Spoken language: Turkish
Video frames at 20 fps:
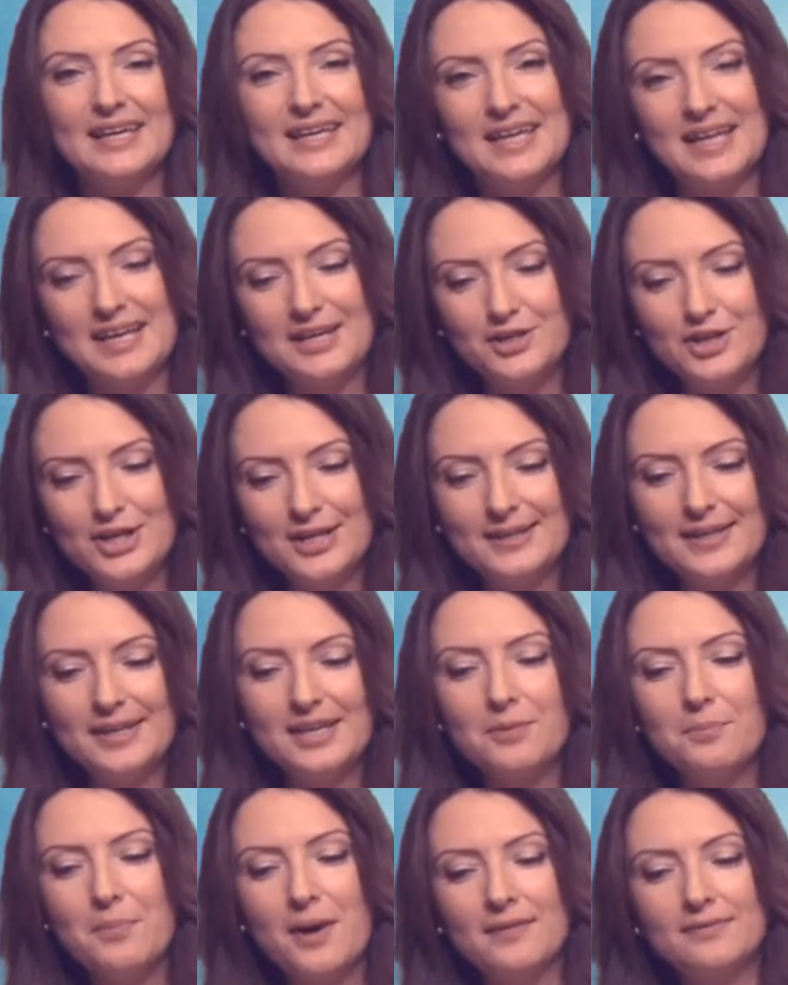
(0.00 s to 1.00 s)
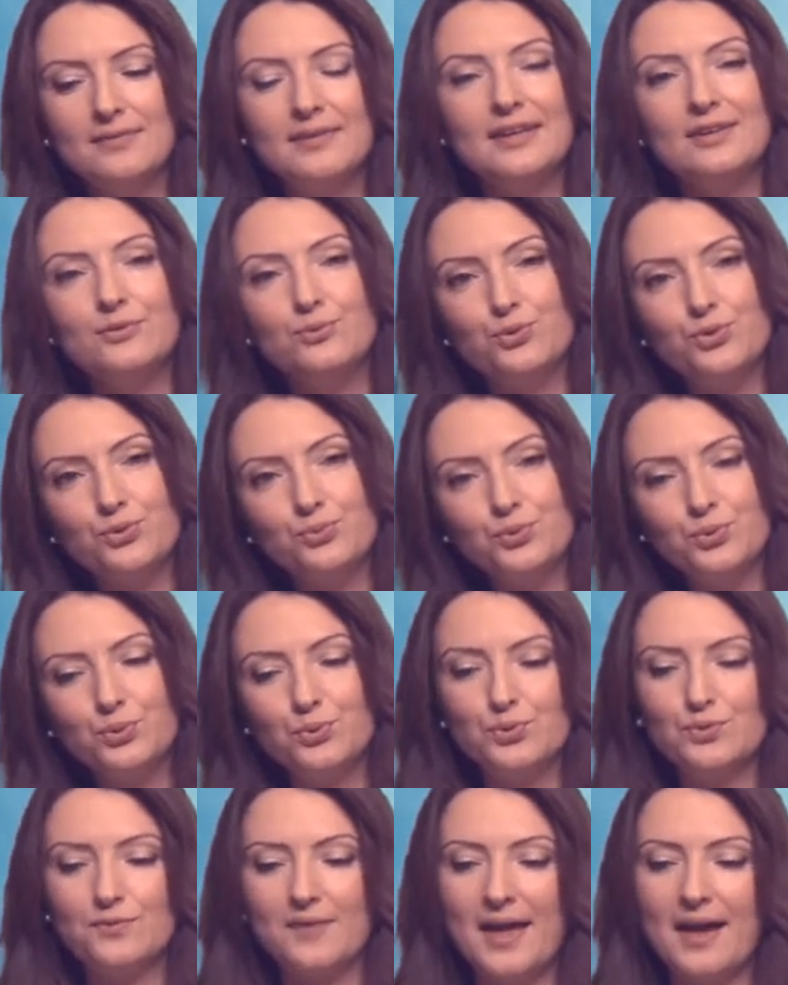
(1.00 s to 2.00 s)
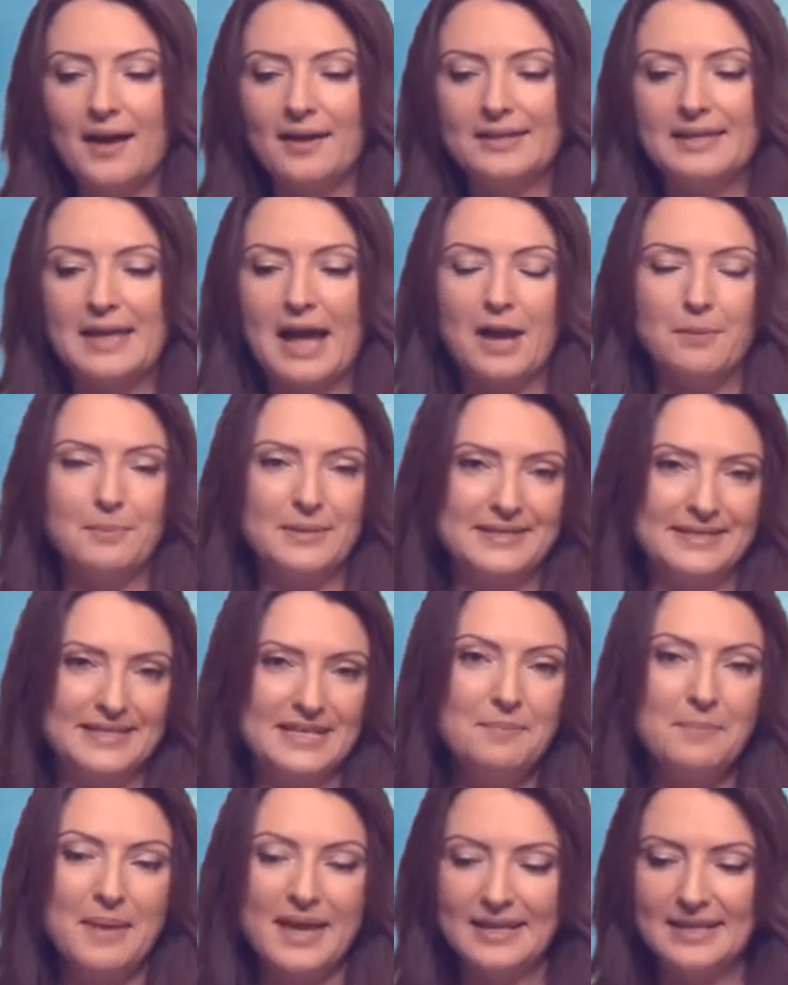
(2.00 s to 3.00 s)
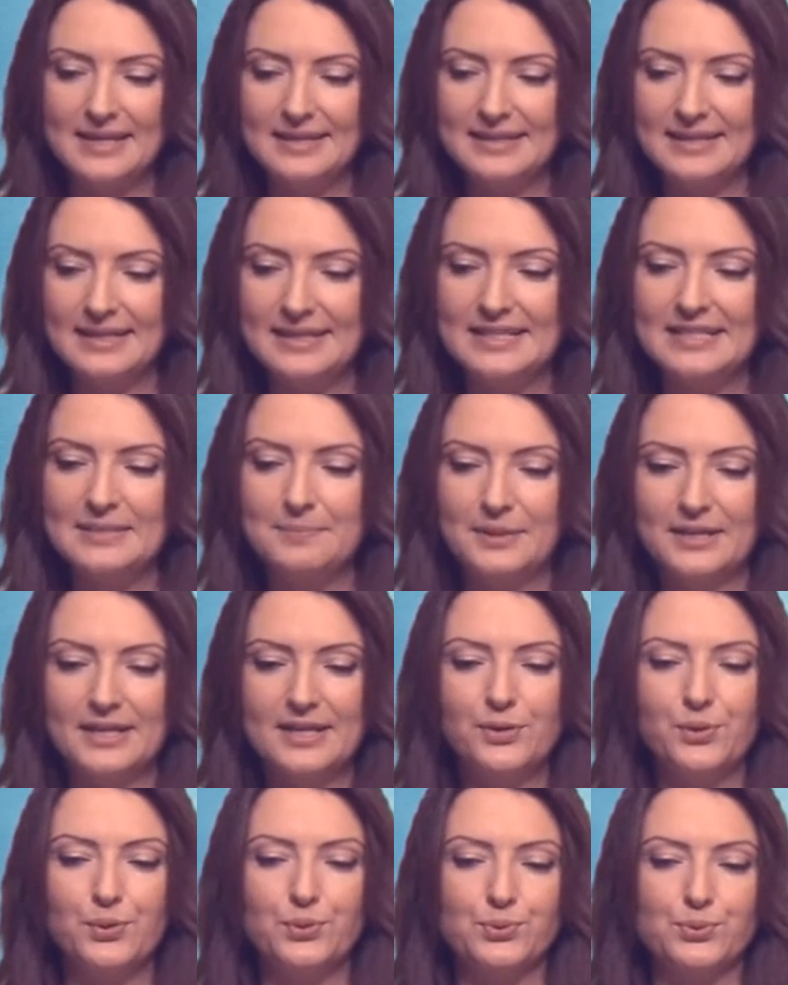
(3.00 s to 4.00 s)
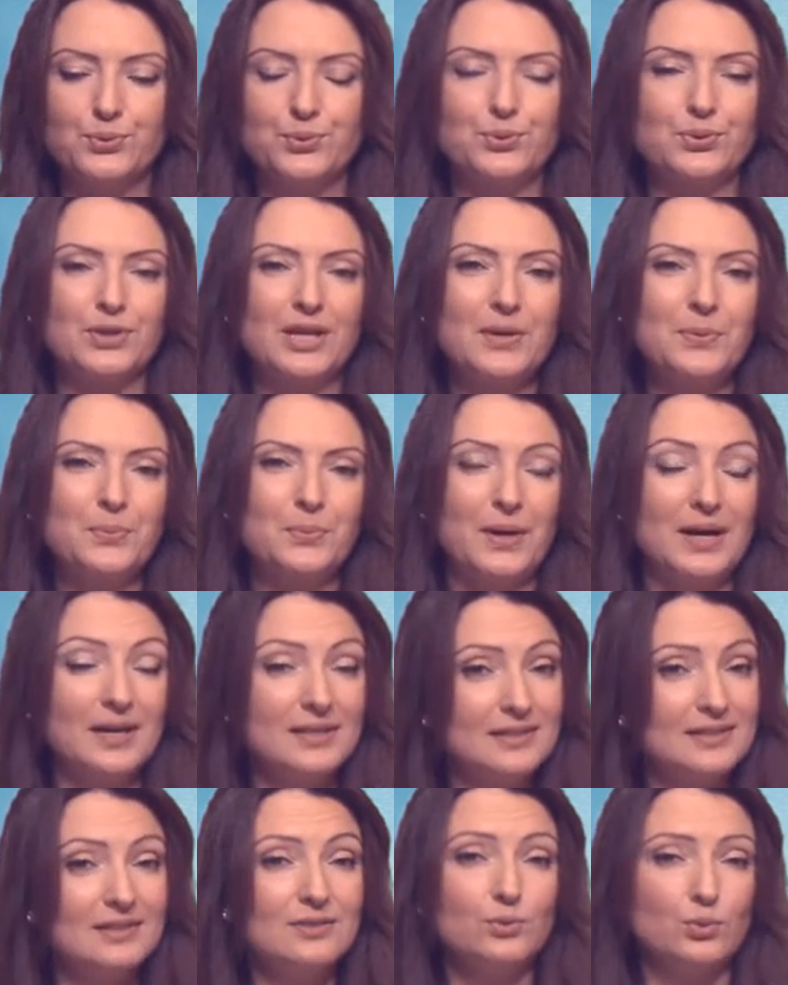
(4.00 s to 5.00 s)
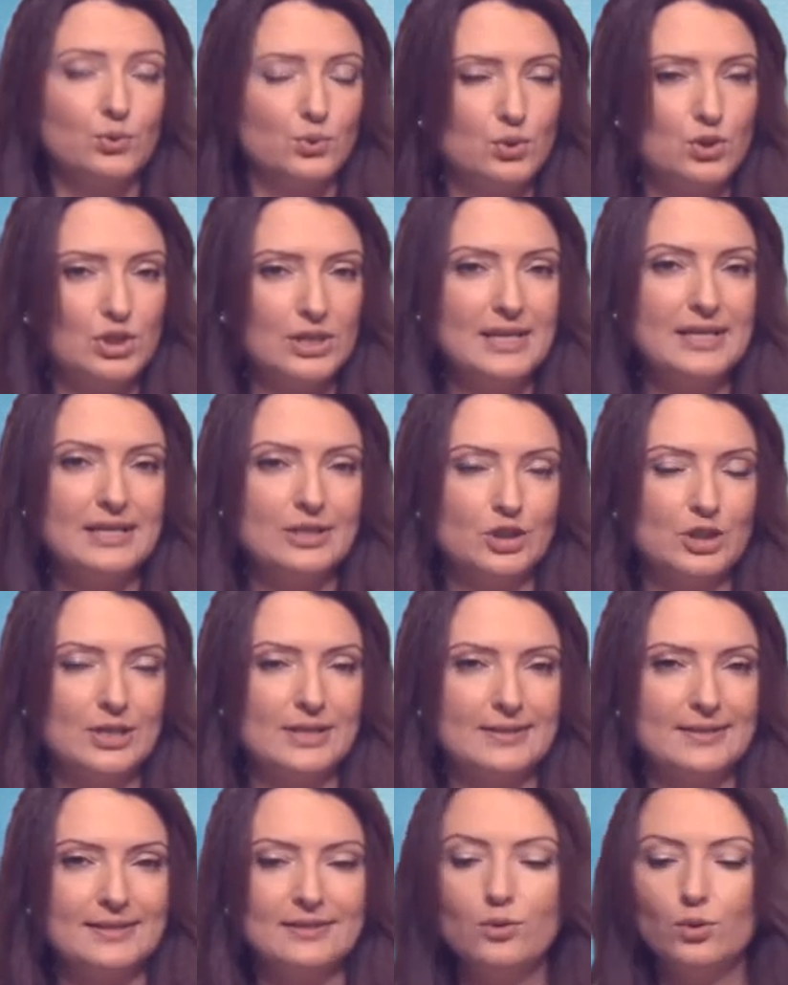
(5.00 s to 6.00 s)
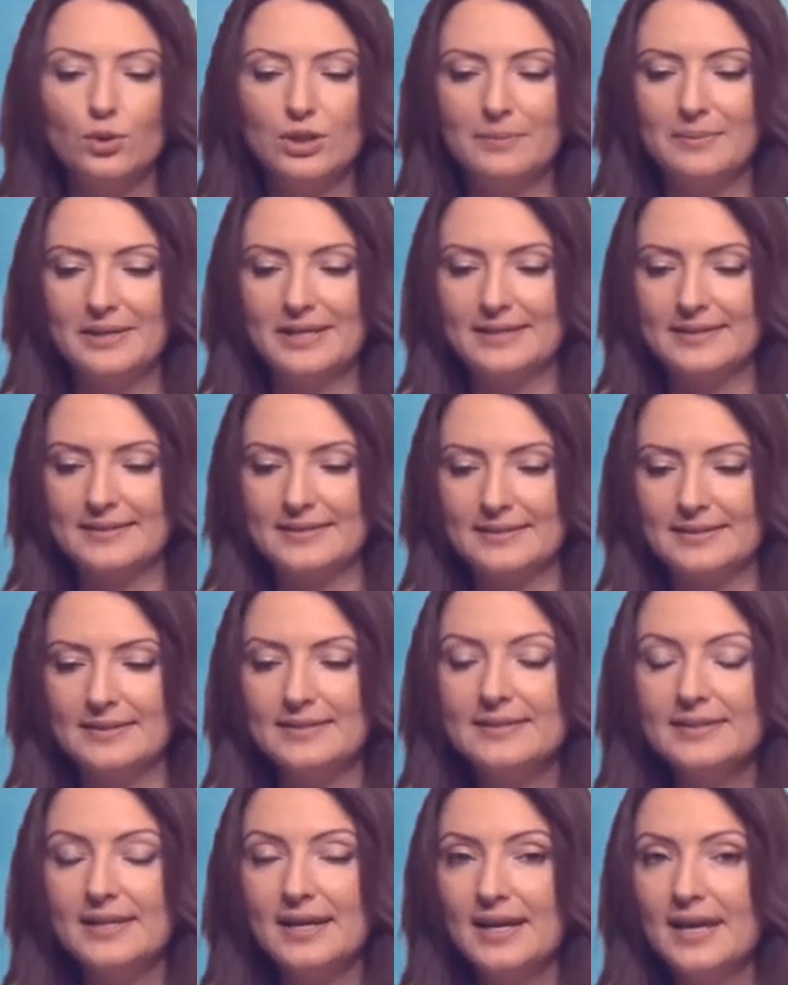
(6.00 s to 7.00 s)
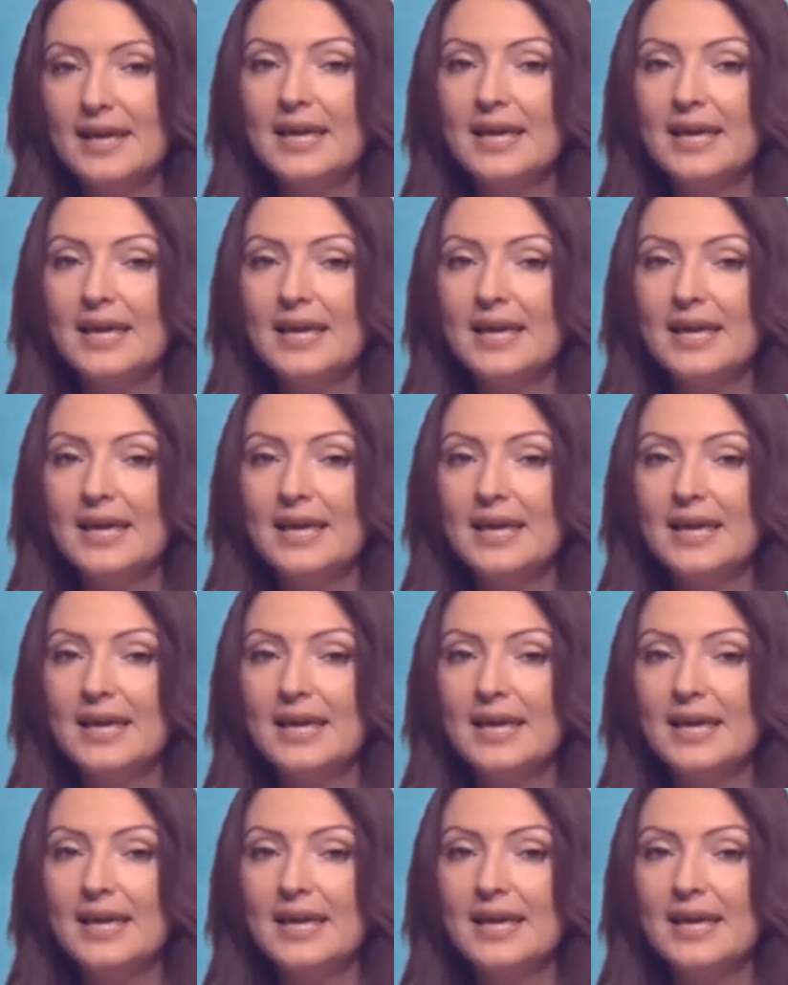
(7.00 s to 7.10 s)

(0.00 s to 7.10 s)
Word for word: Gelecekteki maddi durumunuz veya gelmesini beklediğiniz para konusunda bazı düşünceler içerisinde olabilirsiniz.